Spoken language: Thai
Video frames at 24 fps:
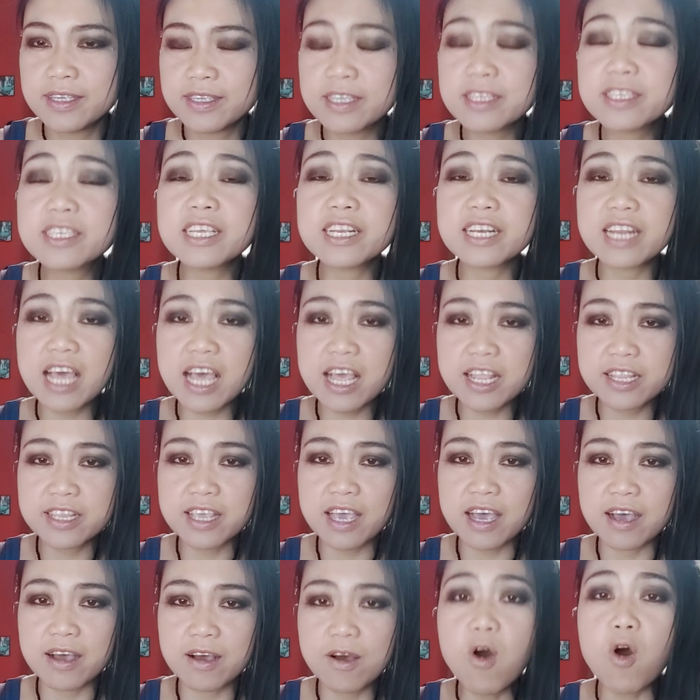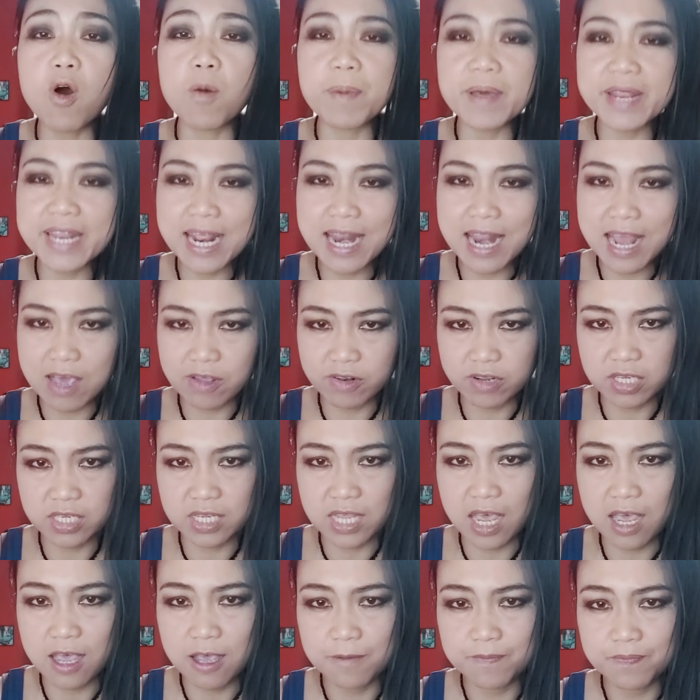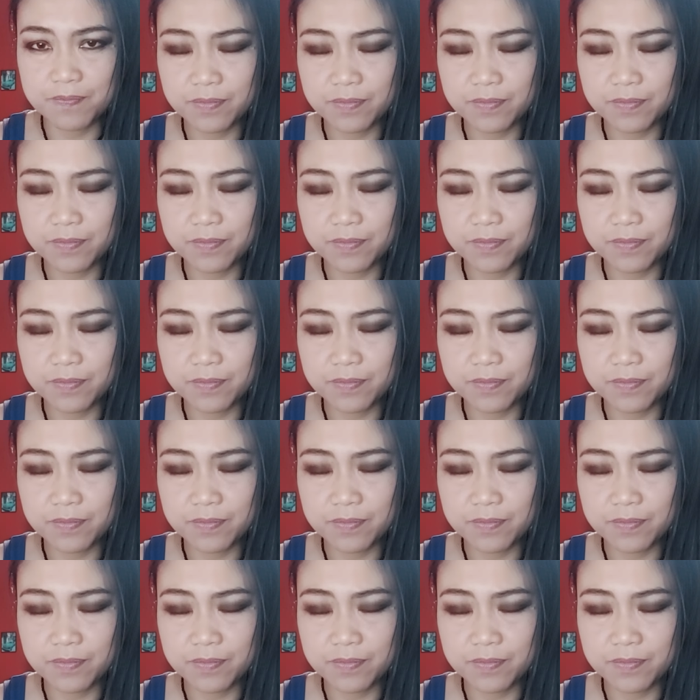จริงๆน่าจะออกไปได้แล้วนะจ๊ะ